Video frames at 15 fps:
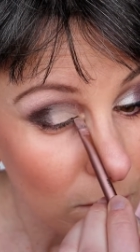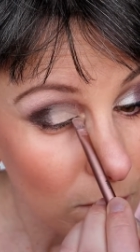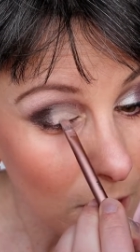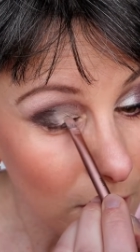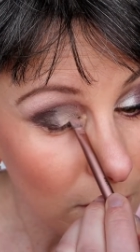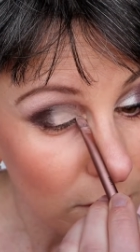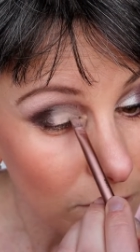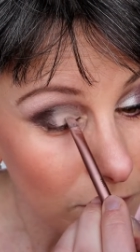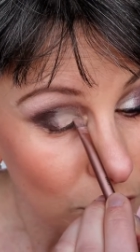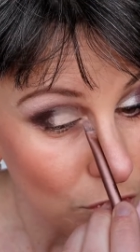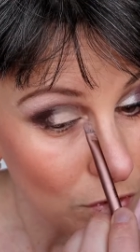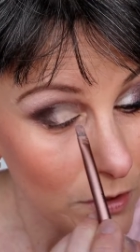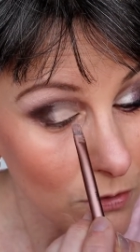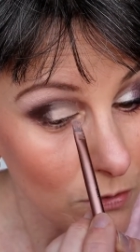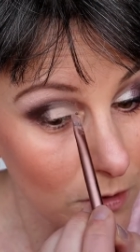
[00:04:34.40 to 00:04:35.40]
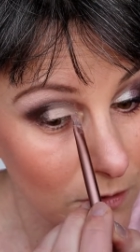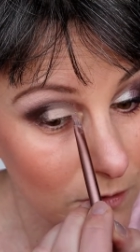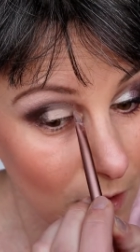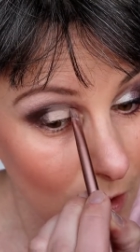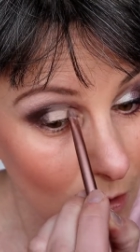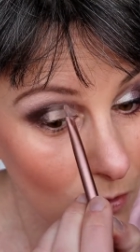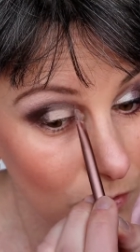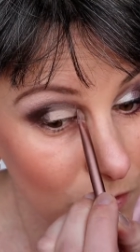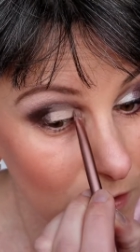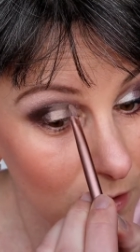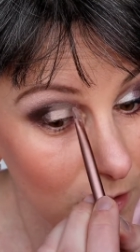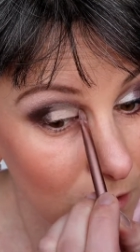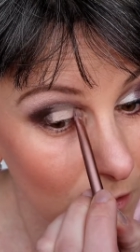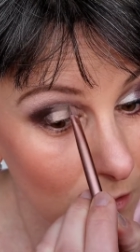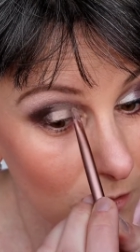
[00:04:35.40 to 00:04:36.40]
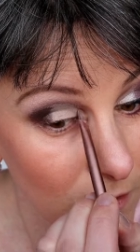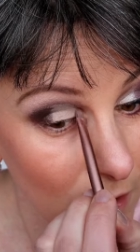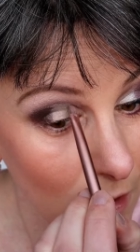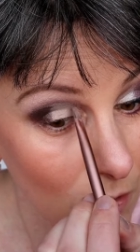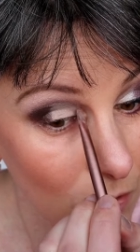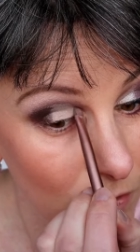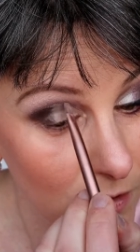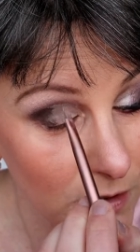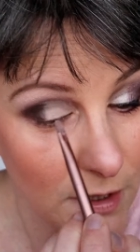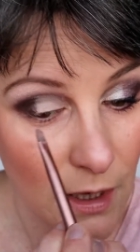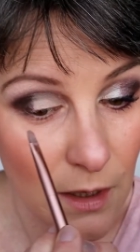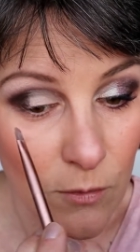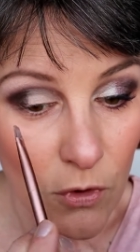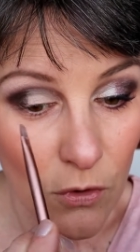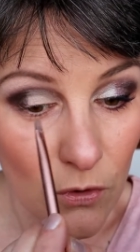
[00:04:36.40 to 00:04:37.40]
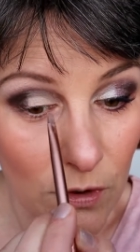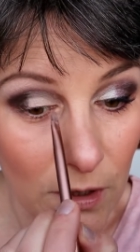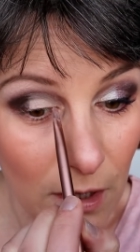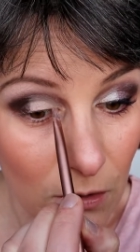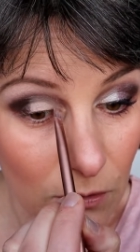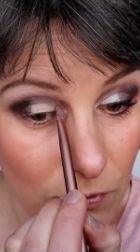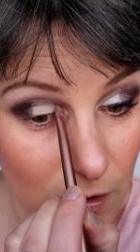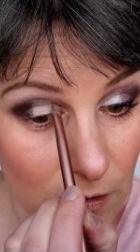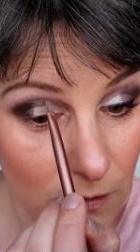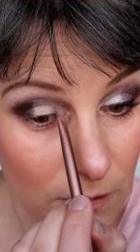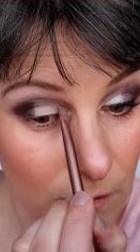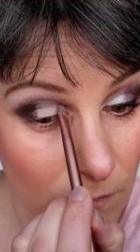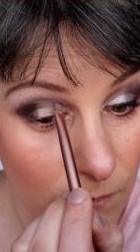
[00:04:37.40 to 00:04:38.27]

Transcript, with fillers: bah ça fait joli quoi. Ça agrandit, euh, ça agrandit carrément le regard en fait.